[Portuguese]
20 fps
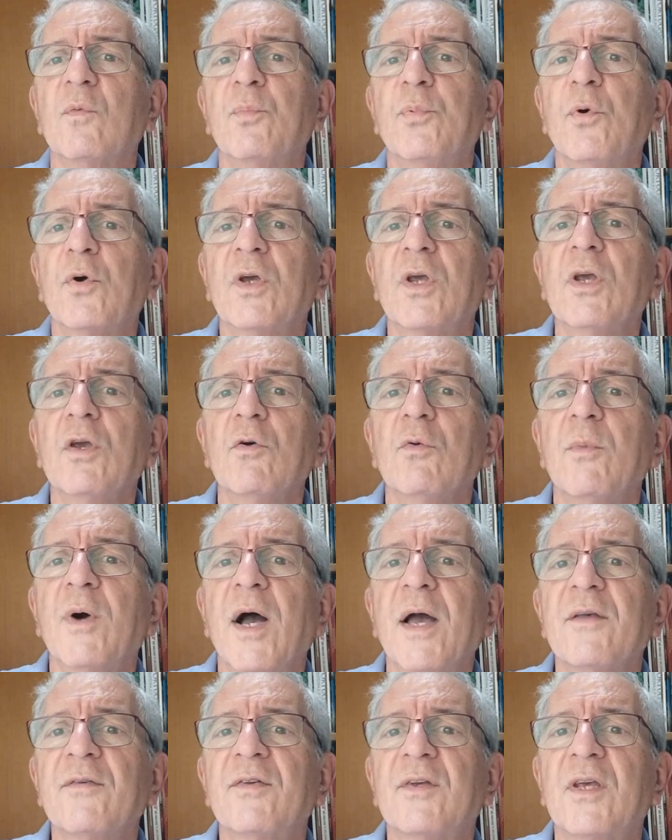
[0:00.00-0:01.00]
um pouquinho
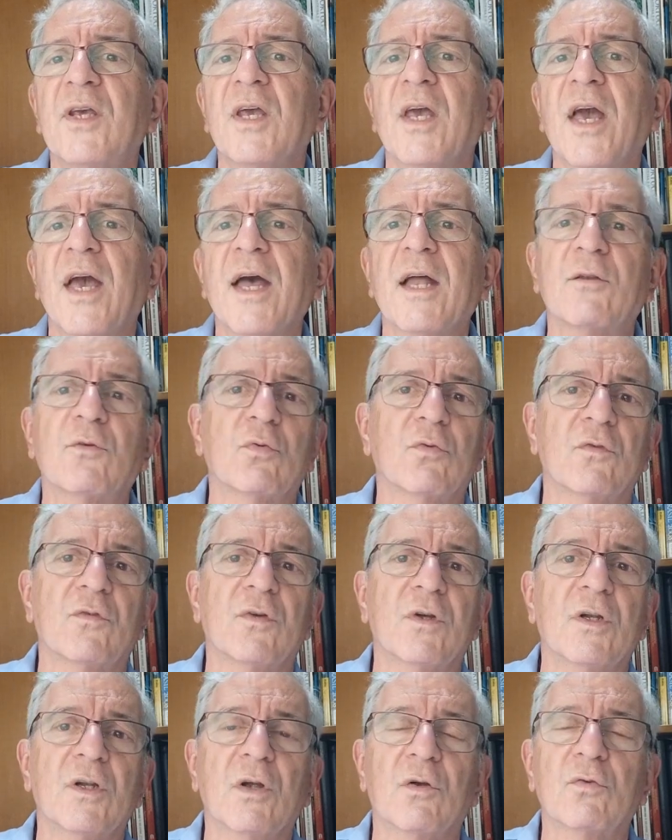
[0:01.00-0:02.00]
mais quietos
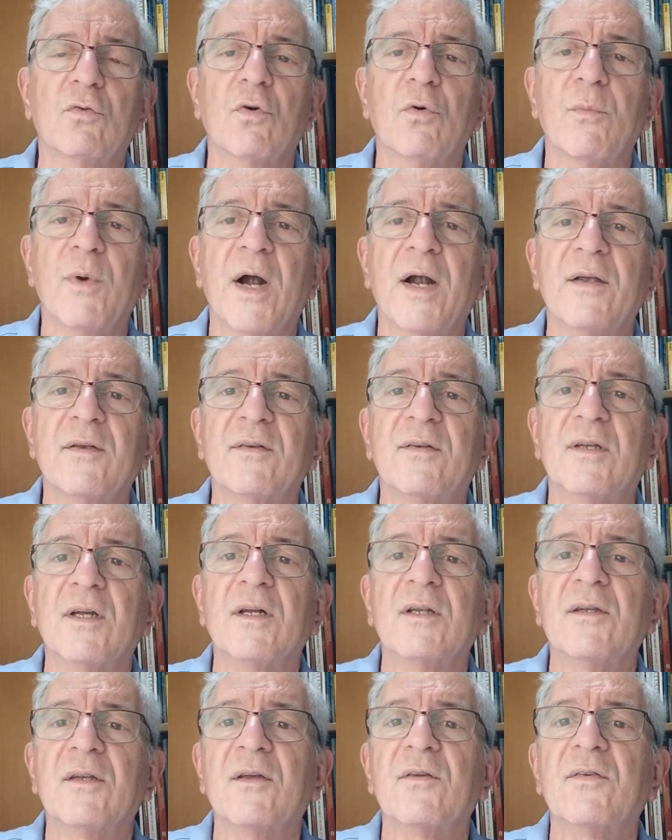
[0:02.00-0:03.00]
e não tomar
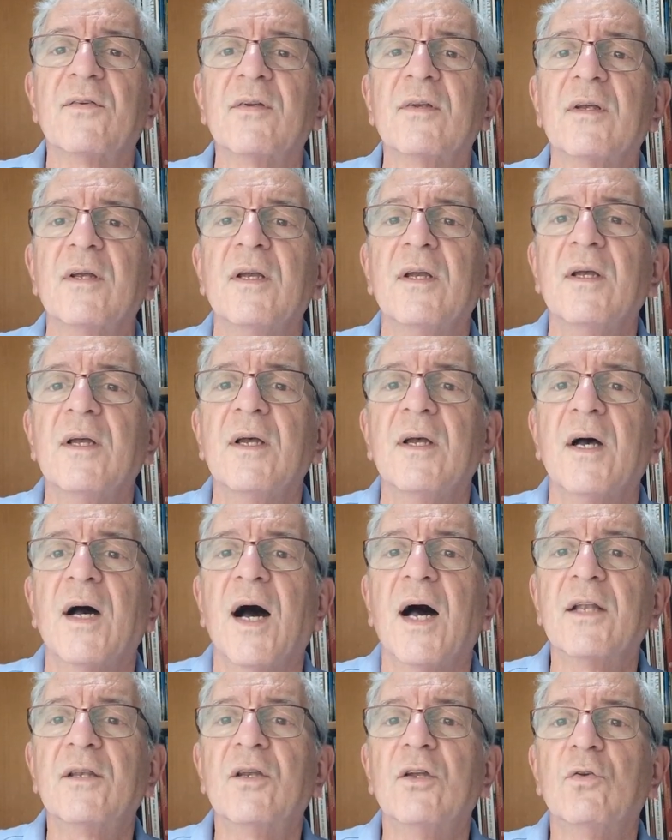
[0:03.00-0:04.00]
tantas
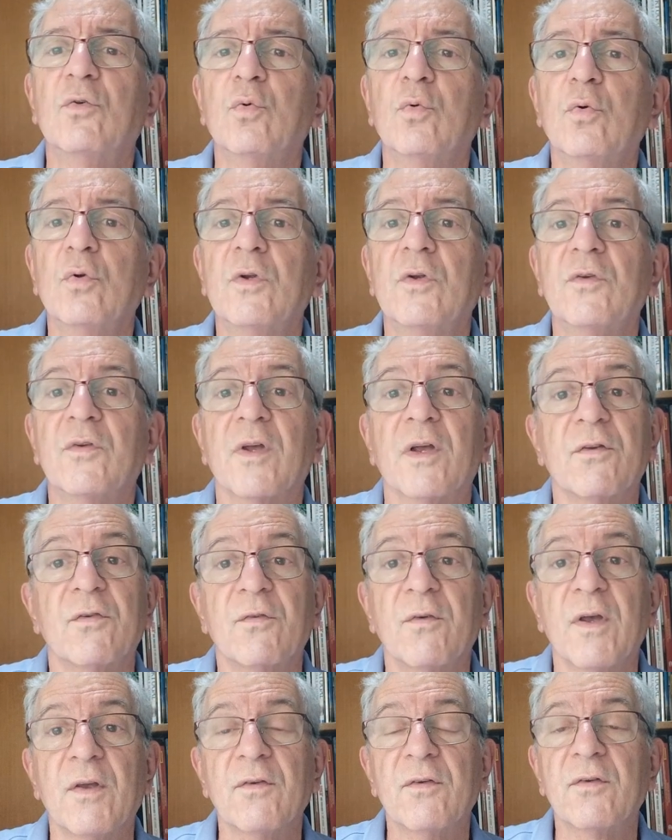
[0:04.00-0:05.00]
atitudes, às
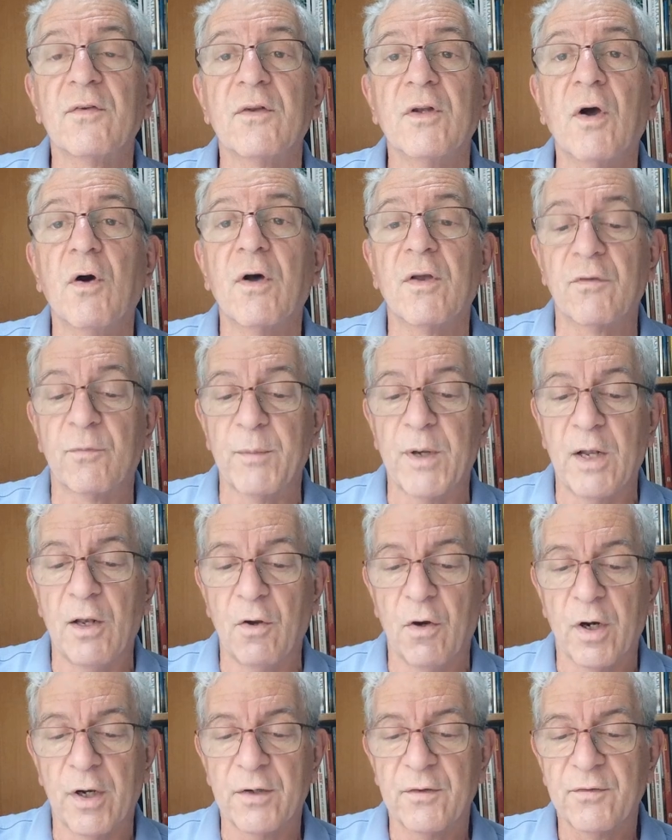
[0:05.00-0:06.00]
vezes não as
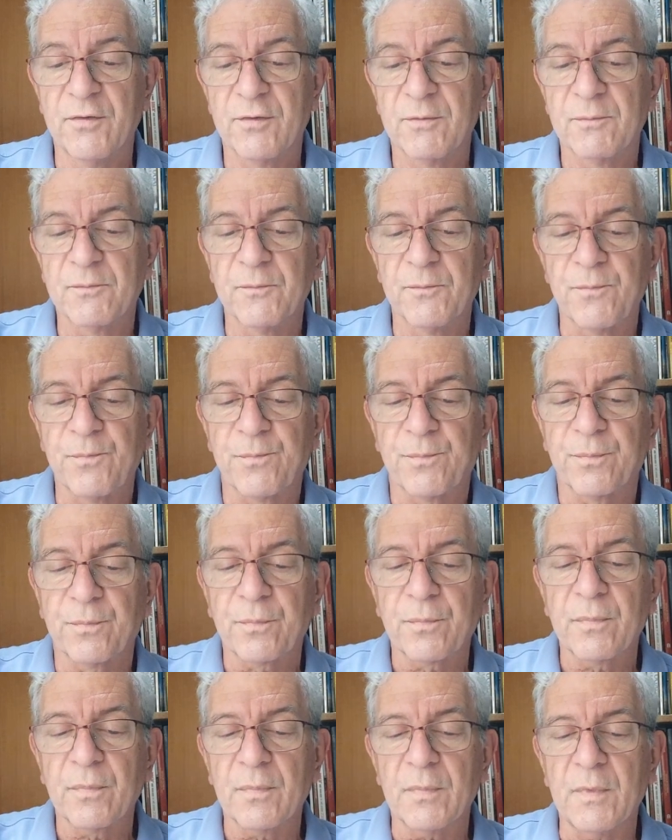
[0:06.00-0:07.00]
melhores.
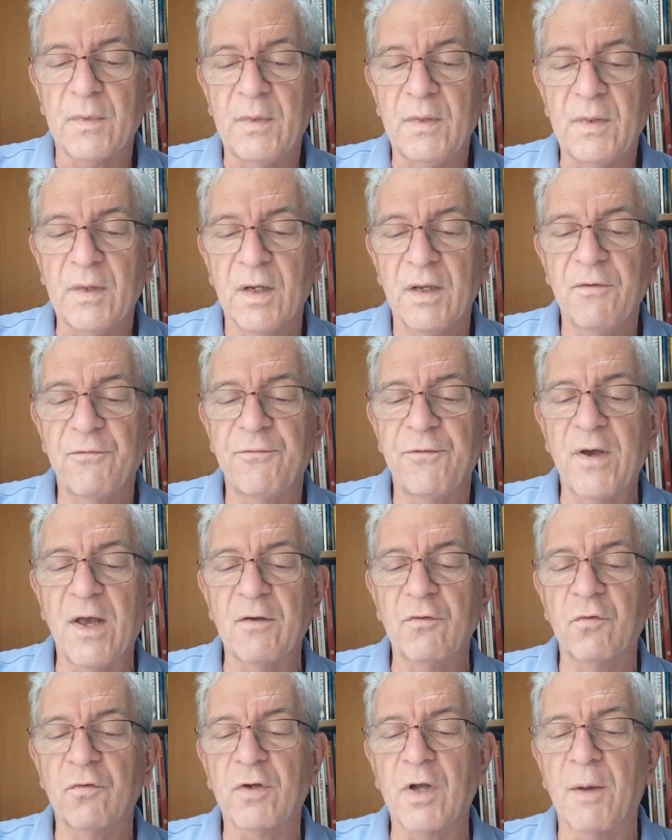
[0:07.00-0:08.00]

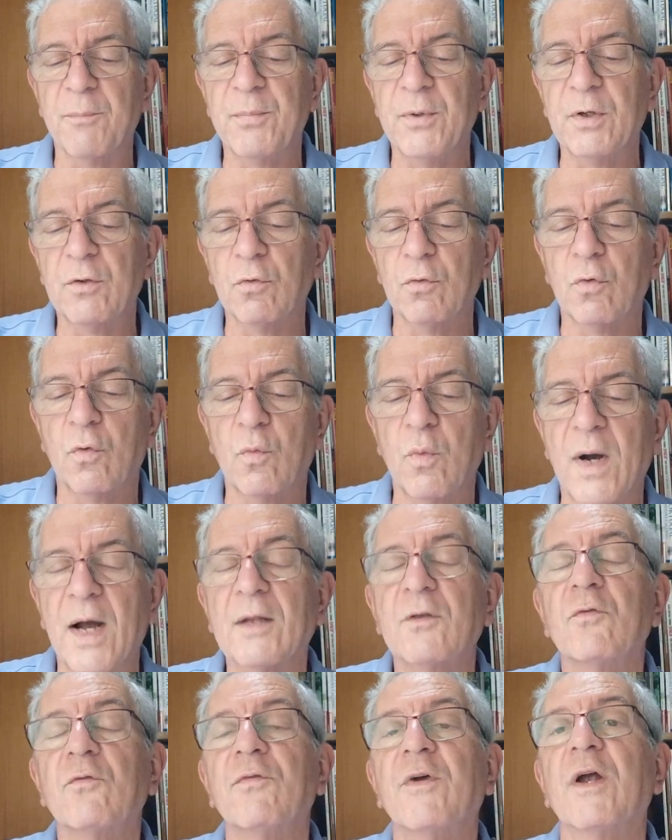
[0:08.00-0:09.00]
Efésios capítulo
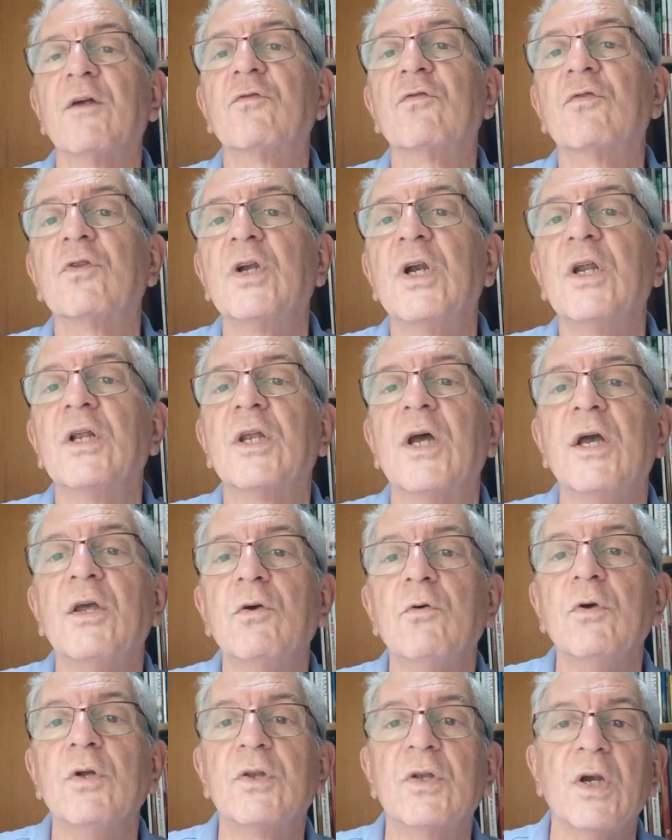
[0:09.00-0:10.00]
4, versos
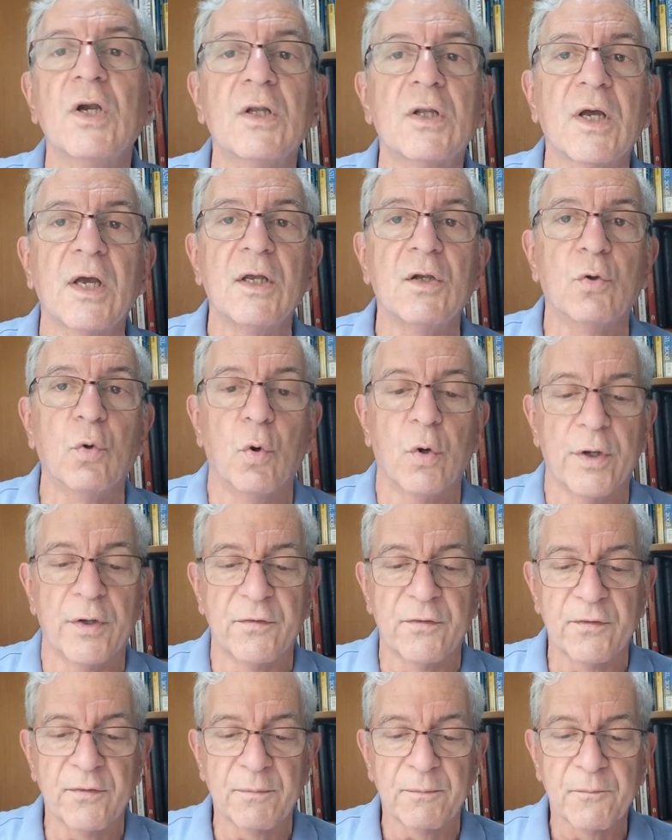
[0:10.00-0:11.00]
31 e
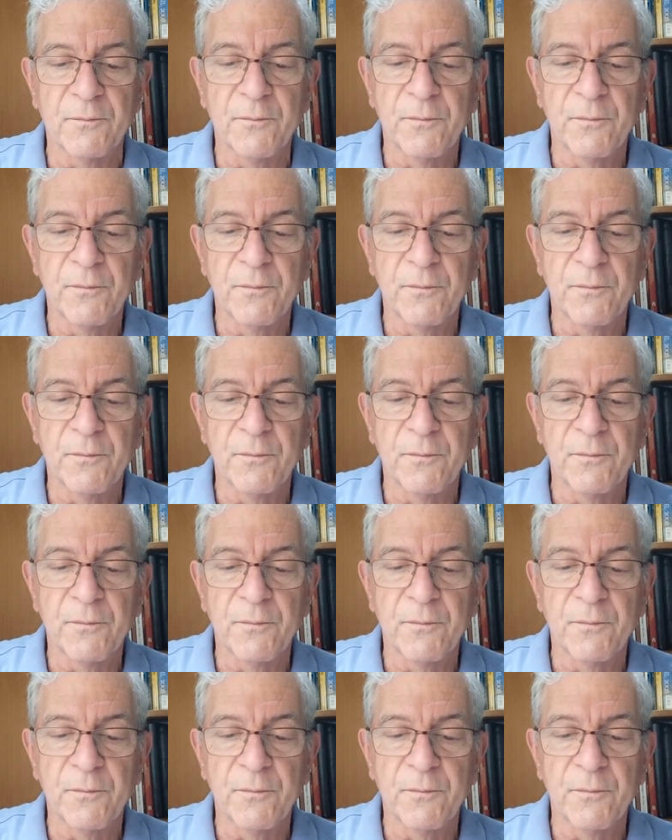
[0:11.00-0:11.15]
32.